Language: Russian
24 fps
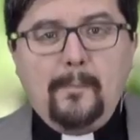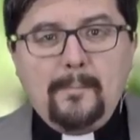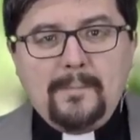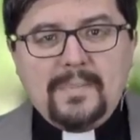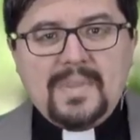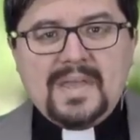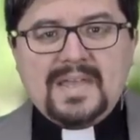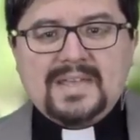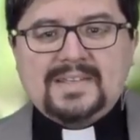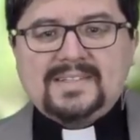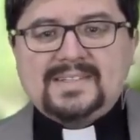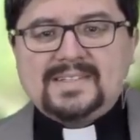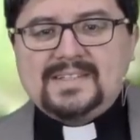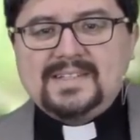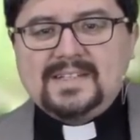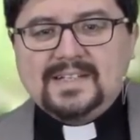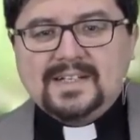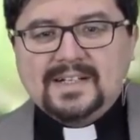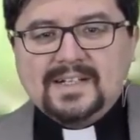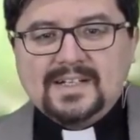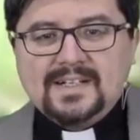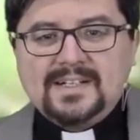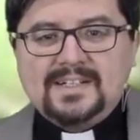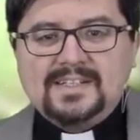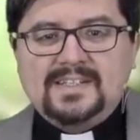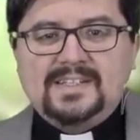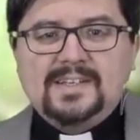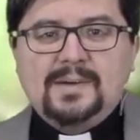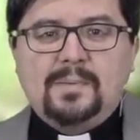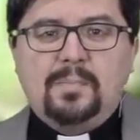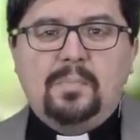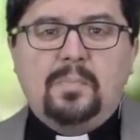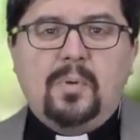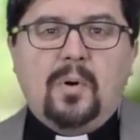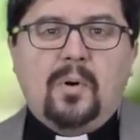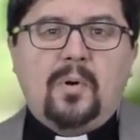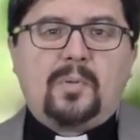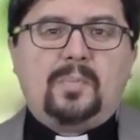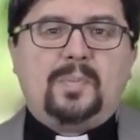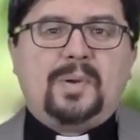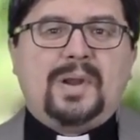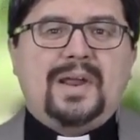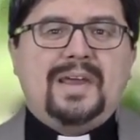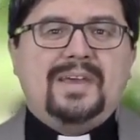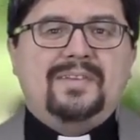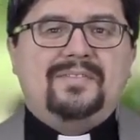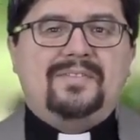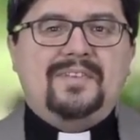месте, где Бог
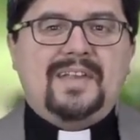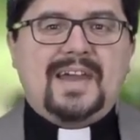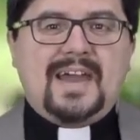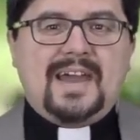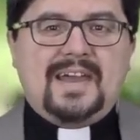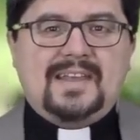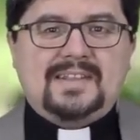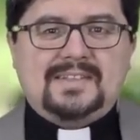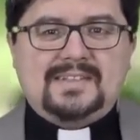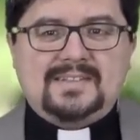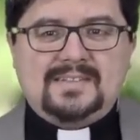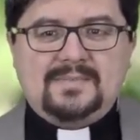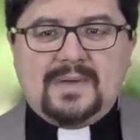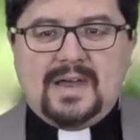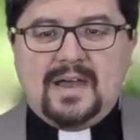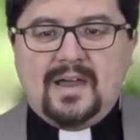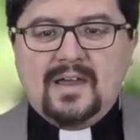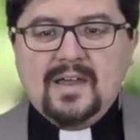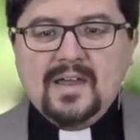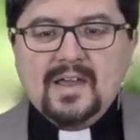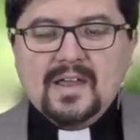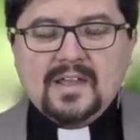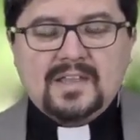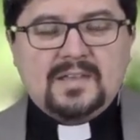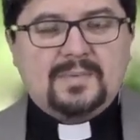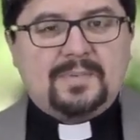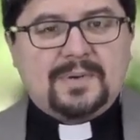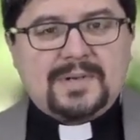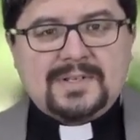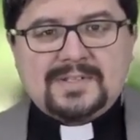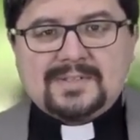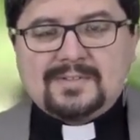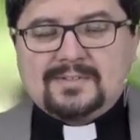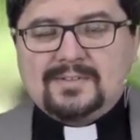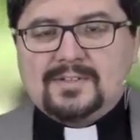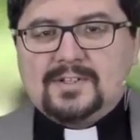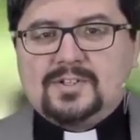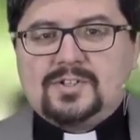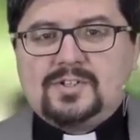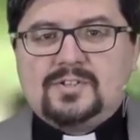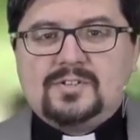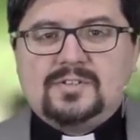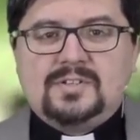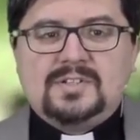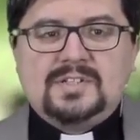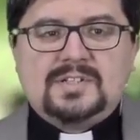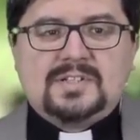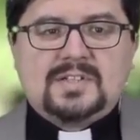проявляет себя, где происходят
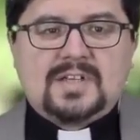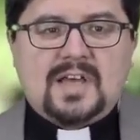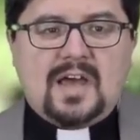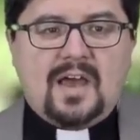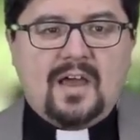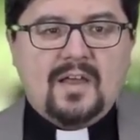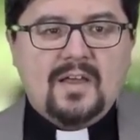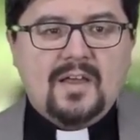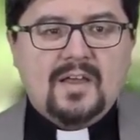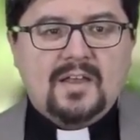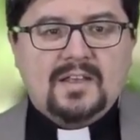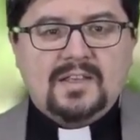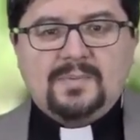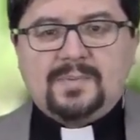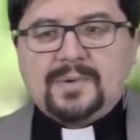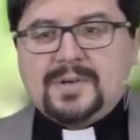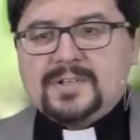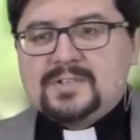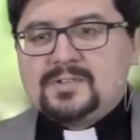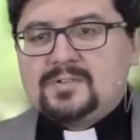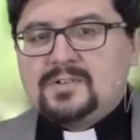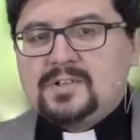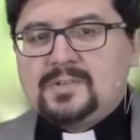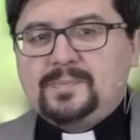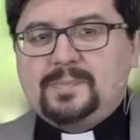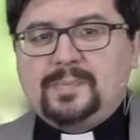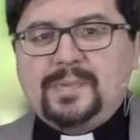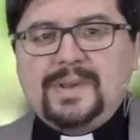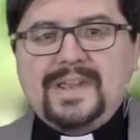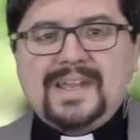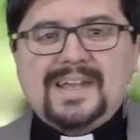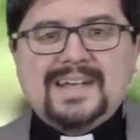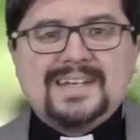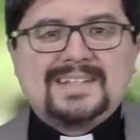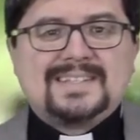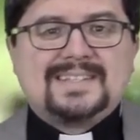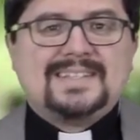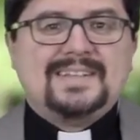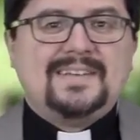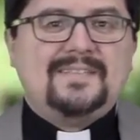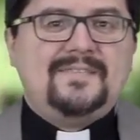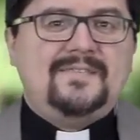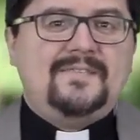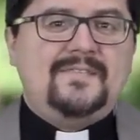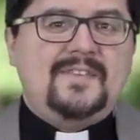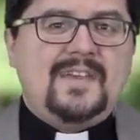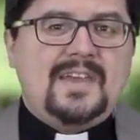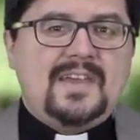чудеса, где происходит
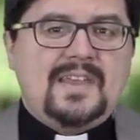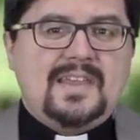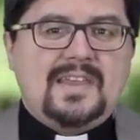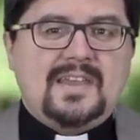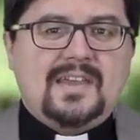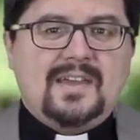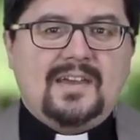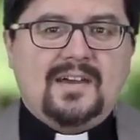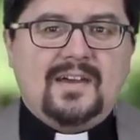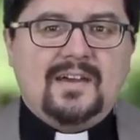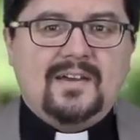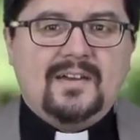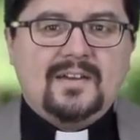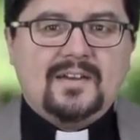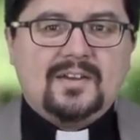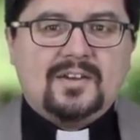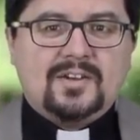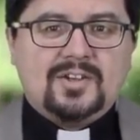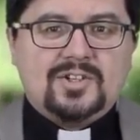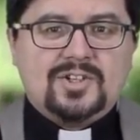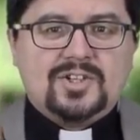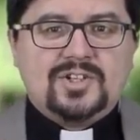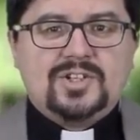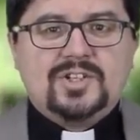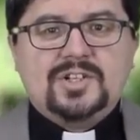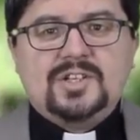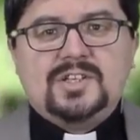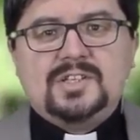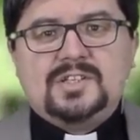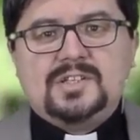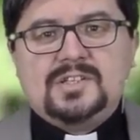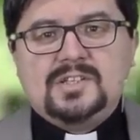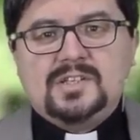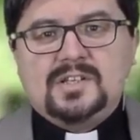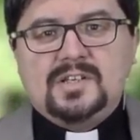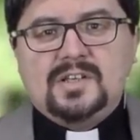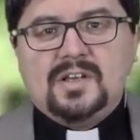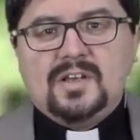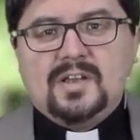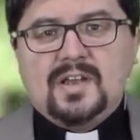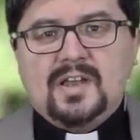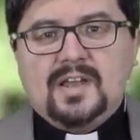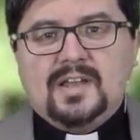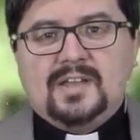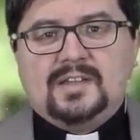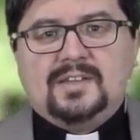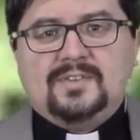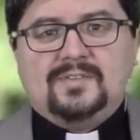прикосновение к жизни
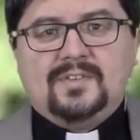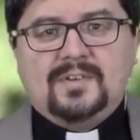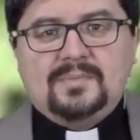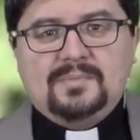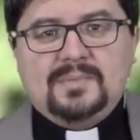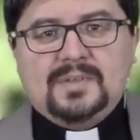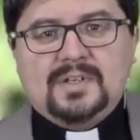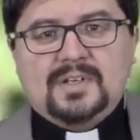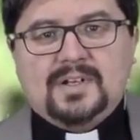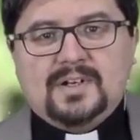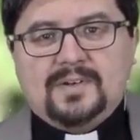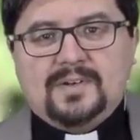этого мира.